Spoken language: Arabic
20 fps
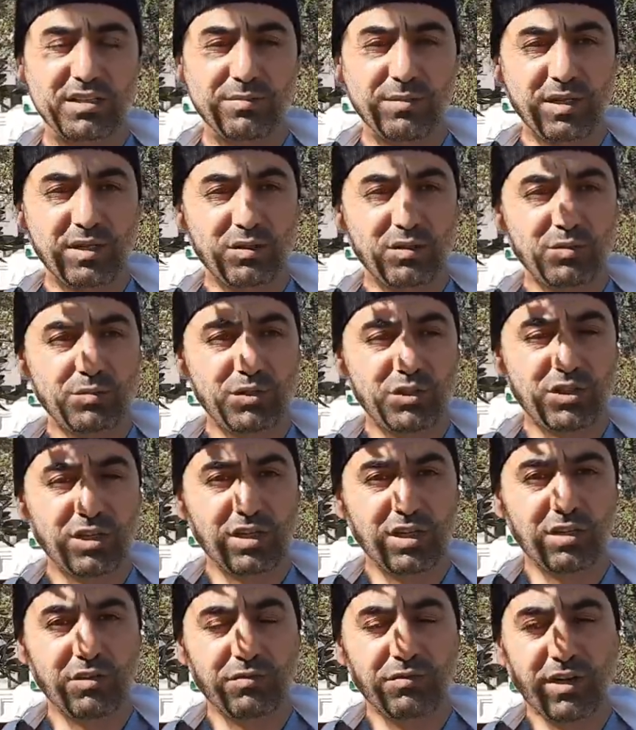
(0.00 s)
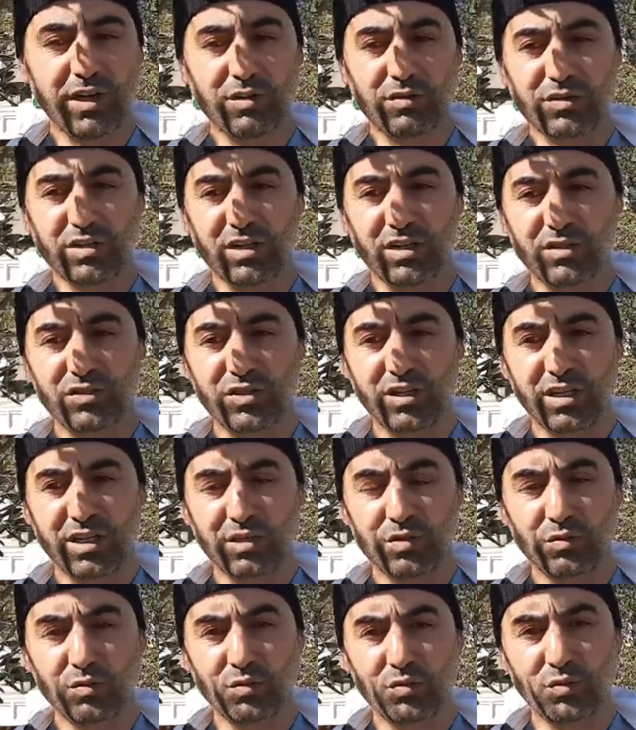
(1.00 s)
اذا ما كنتم مشتركين وفعلوا زر
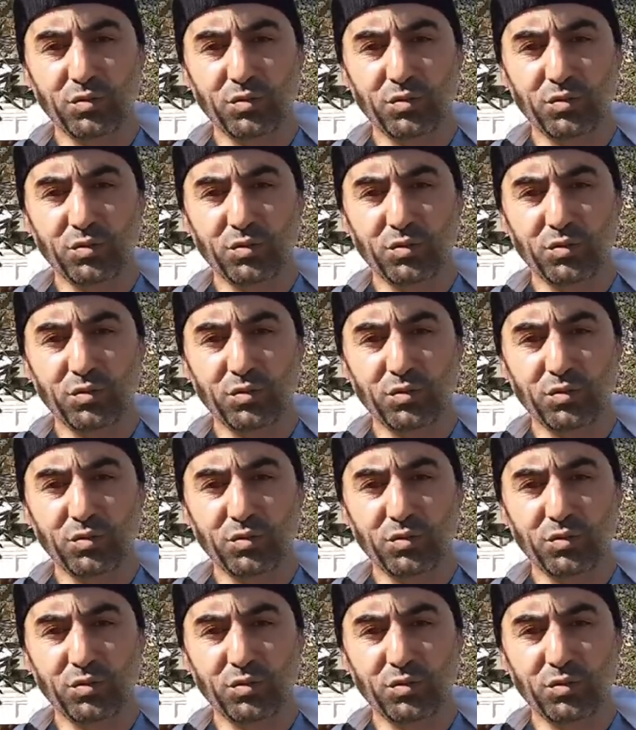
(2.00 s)
الجرس